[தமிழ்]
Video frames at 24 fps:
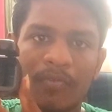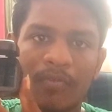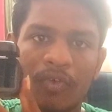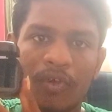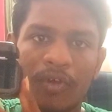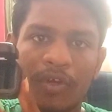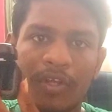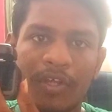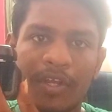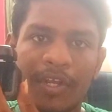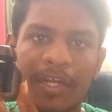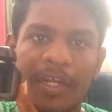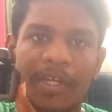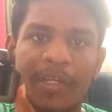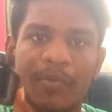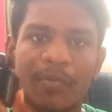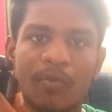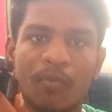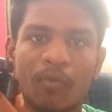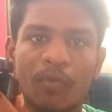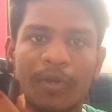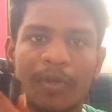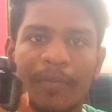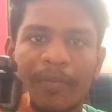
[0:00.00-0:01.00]
ஒன்று ரெண்டு
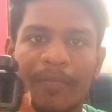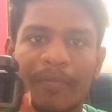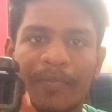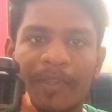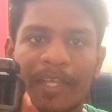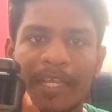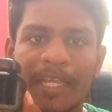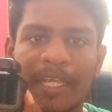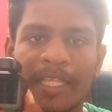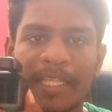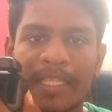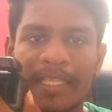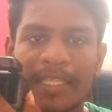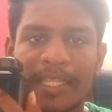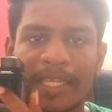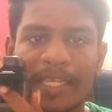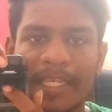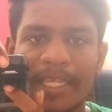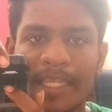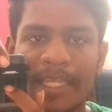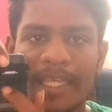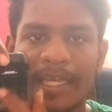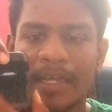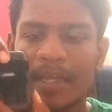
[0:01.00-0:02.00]
மூணு த்ரீ